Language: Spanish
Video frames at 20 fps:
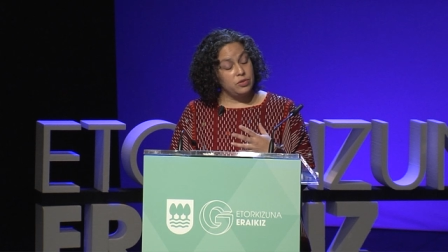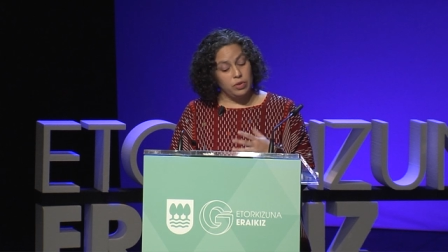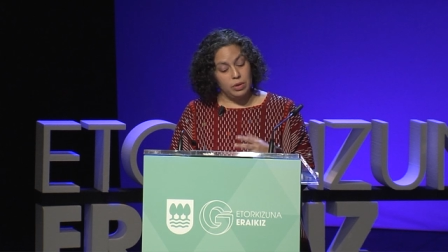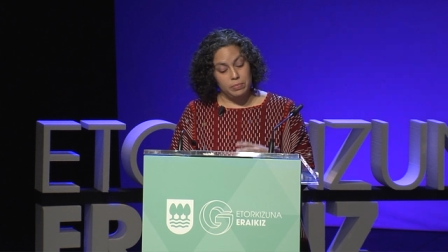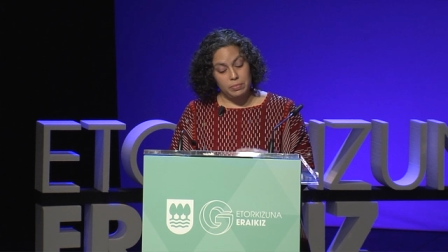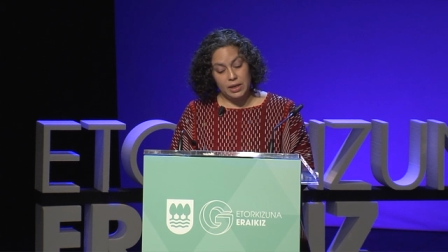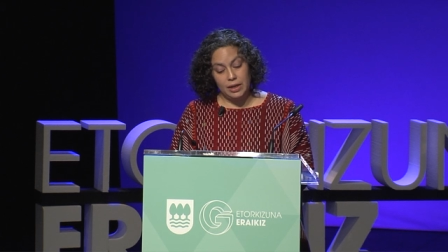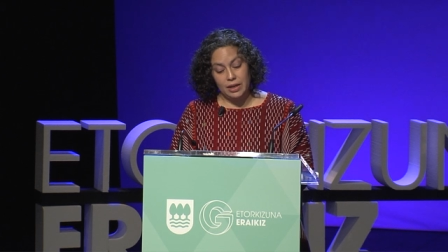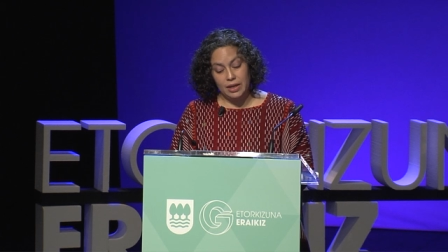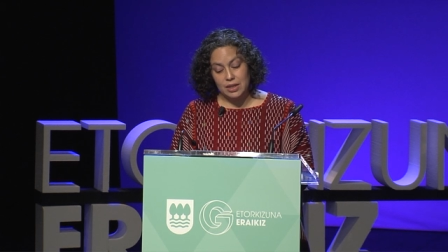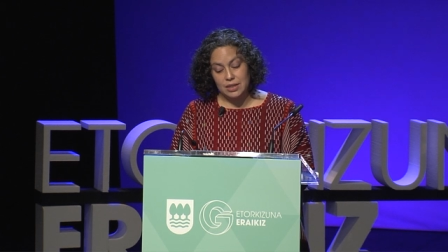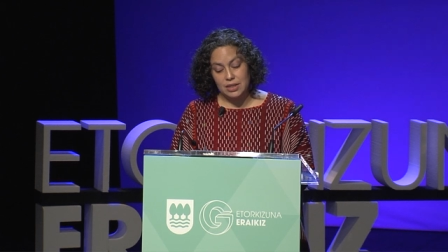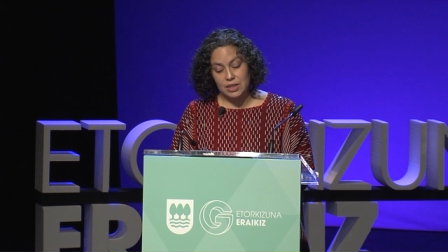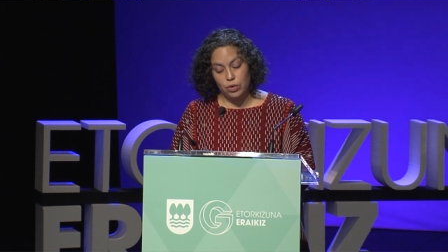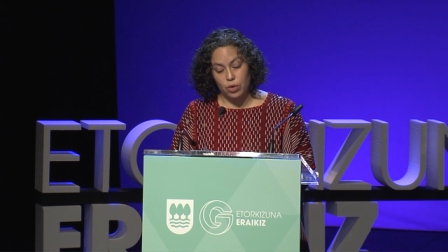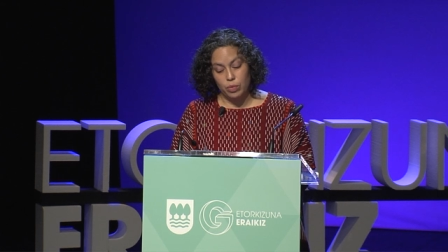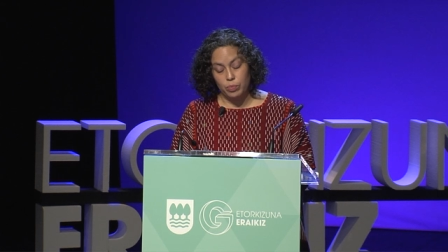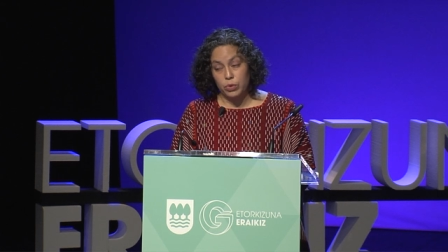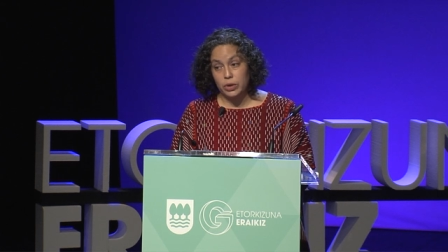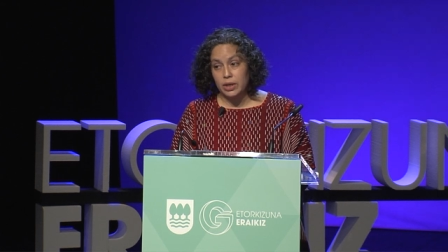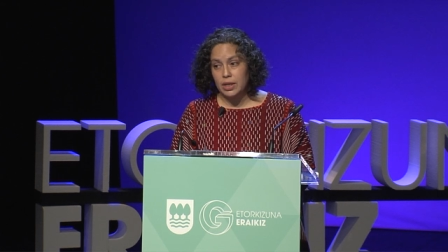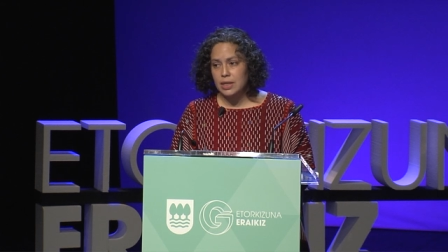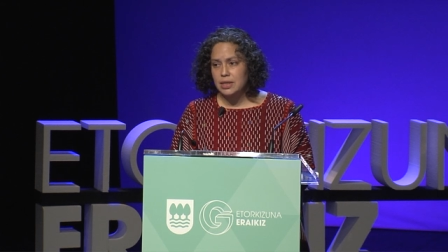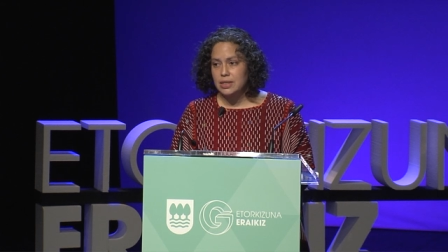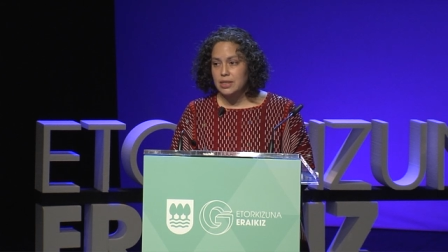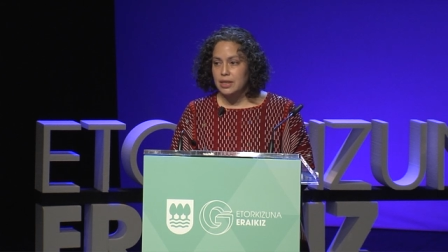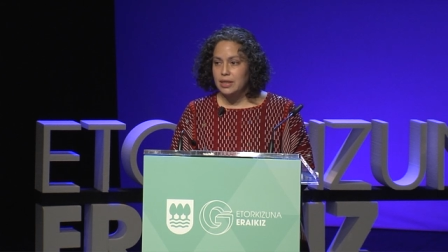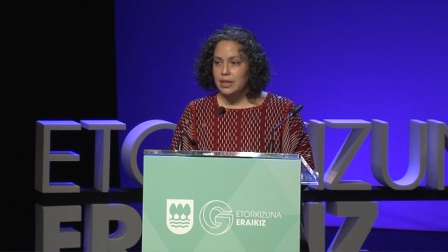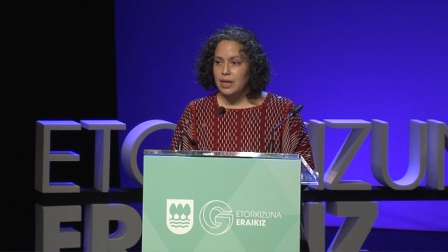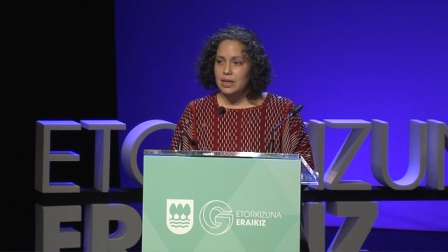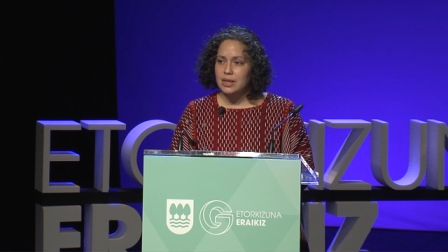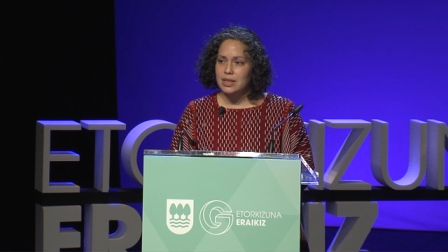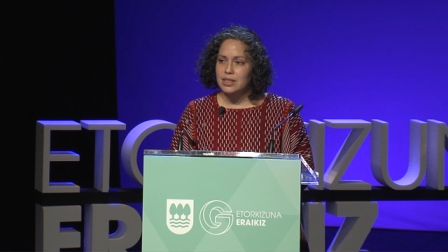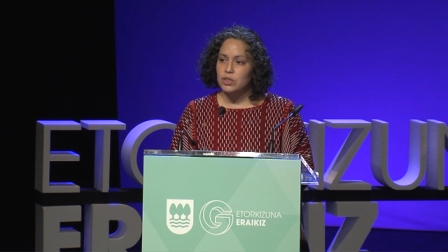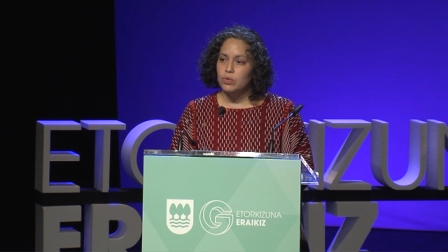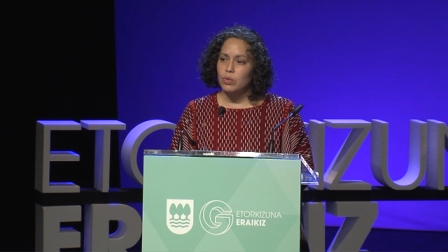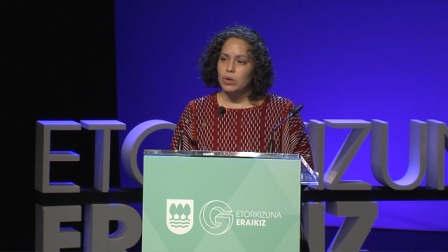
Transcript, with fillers: familias y comunidades cercanas.